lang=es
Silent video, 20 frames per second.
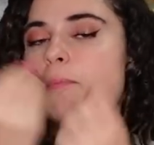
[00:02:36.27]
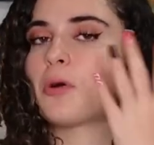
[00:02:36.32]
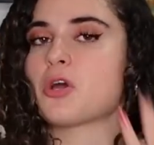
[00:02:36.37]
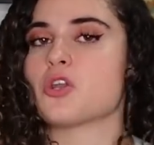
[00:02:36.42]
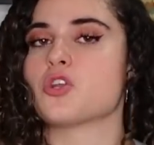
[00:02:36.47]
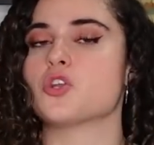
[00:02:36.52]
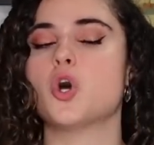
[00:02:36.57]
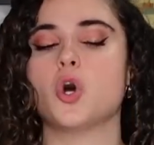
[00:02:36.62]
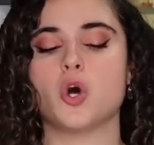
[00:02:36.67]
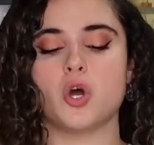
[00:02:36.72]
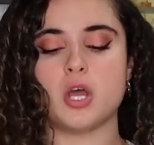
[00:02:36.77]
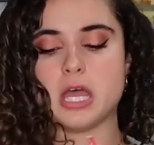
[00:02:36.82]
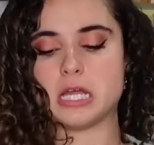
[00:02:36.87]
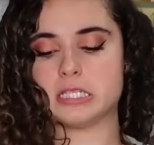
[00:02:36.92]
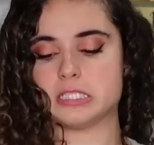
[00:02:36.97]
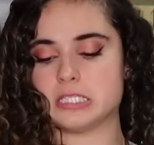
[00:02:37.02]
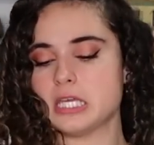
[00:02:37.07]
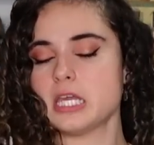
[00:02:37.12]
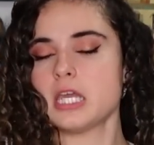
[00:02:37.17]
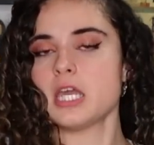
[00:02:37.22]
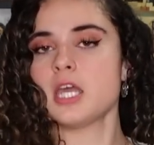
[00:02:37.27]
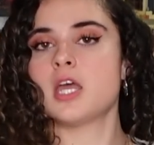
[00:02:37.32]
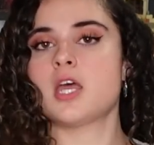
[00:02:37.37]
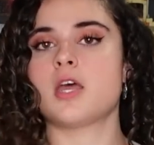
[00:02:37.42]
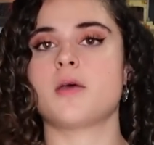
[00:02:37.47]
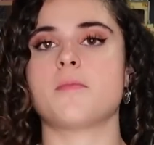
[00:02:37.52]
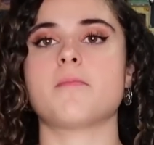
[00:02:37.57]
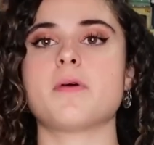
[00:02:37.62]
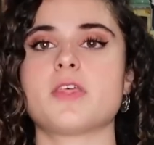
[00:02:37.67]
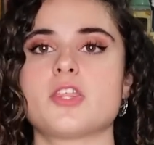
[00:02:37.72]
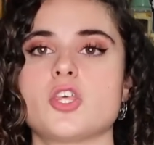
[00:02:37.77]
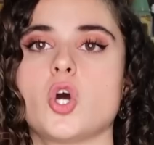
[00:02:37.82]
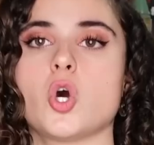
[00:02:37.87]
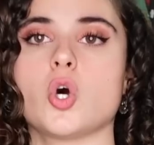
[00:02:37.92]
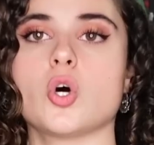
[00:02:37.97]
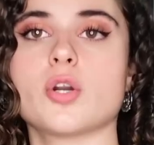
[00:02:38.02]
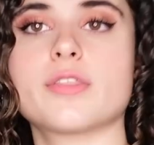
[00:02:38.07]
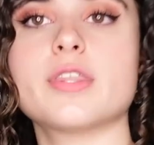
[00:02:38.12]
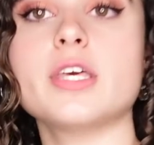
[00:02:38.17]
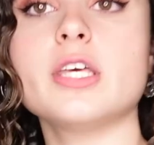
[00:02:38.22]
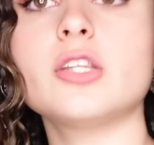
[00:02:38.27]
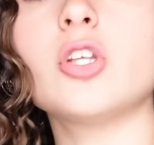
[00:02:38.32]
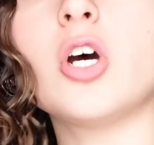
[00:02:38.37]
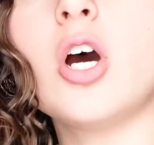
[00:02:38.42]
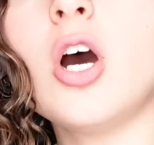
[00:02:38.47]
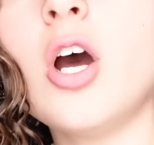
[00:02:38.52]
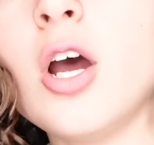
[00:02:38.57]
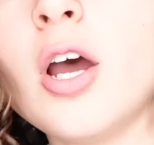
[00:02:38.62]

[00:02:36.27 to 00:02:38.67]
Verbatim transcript: pues no, ¿sí? sí medio gordito